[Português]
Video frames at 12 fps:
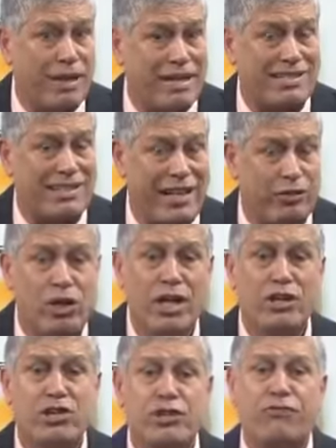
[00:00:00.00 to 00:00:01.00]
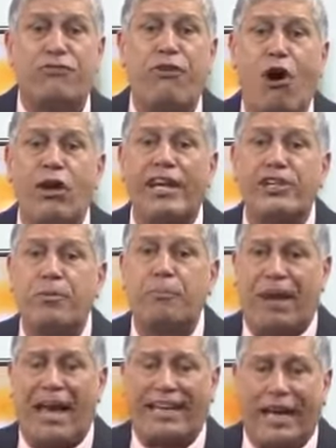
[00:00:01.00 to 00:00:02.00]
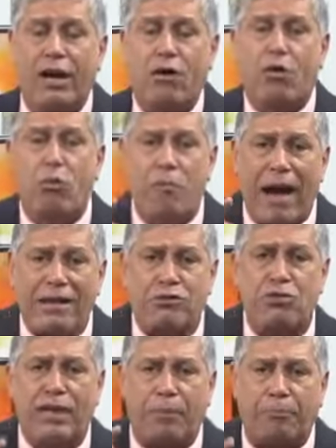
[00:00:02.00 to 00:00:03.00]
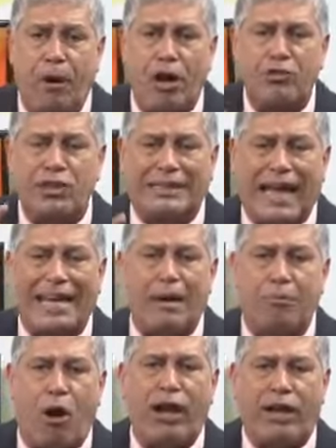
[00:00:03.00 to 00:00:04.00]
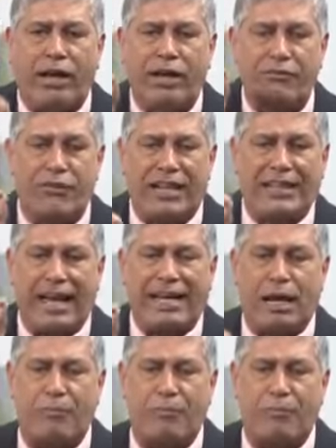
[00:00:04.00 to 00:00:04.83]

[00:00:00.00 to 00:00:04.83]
Brasileiro de Vôlei de Praia. O Márcio Laporte está na bola. Vem daí,